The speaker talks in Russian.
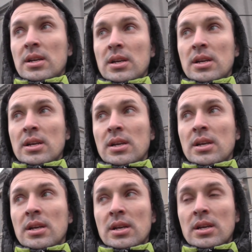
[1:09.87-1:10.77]
Стой, стой.
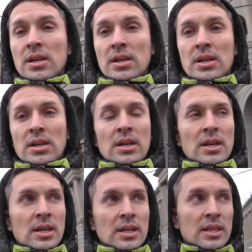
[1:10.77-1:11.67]

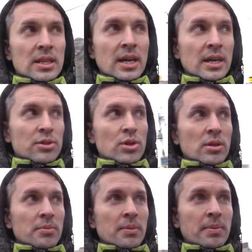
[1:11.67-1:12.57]
Так,
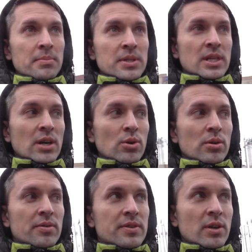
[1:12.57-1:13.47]
что-то мне прям здесь какой-то
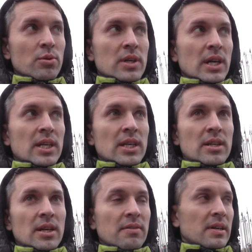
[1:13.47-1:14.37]
все люди
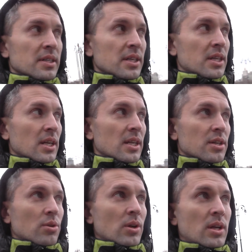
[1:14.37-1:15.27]
какие-то волнительные,
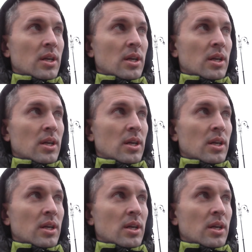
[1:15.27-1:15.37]
что ли.